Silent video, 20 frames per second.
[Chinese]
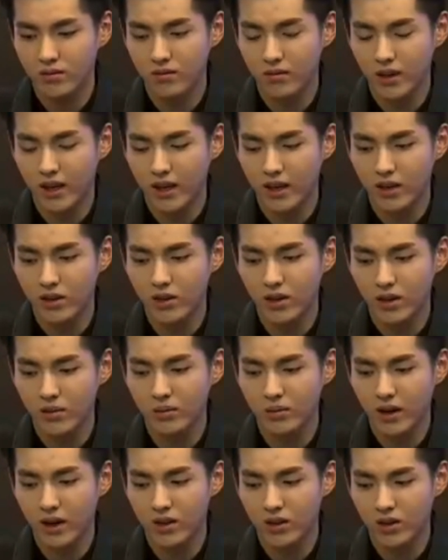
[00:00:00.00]
每个人都很
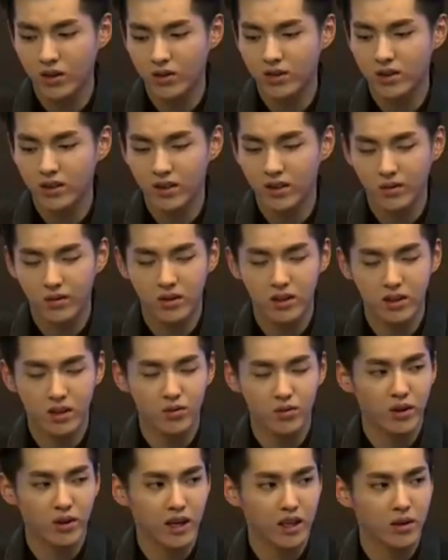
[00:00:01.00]
棒，都有自己自
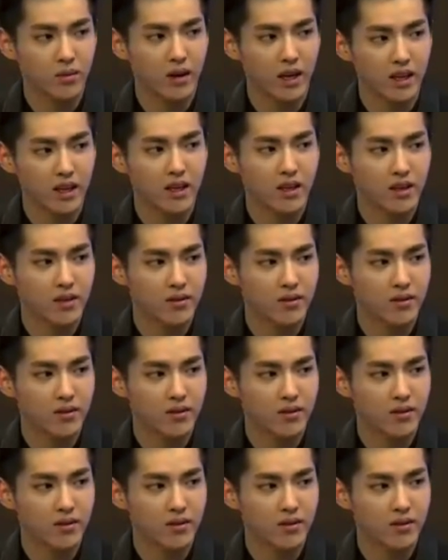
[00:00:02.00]
己不一样的魅